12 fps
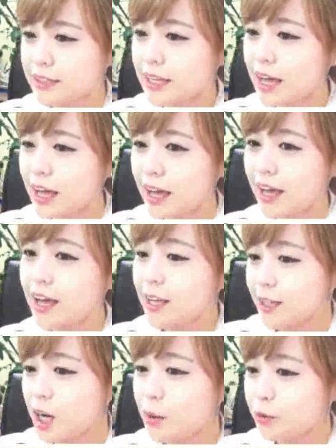자
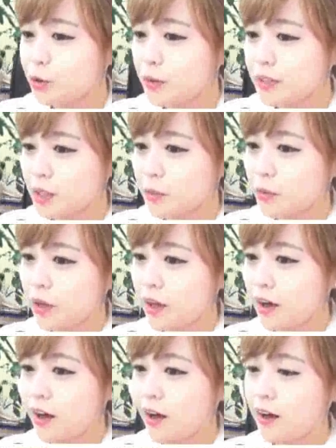그럼 두 번째 거
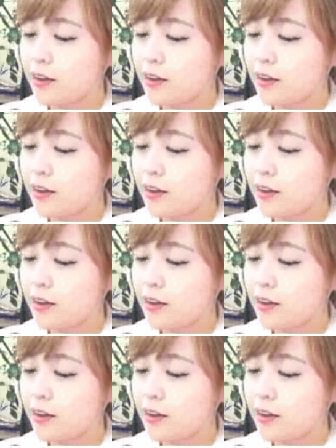볼게요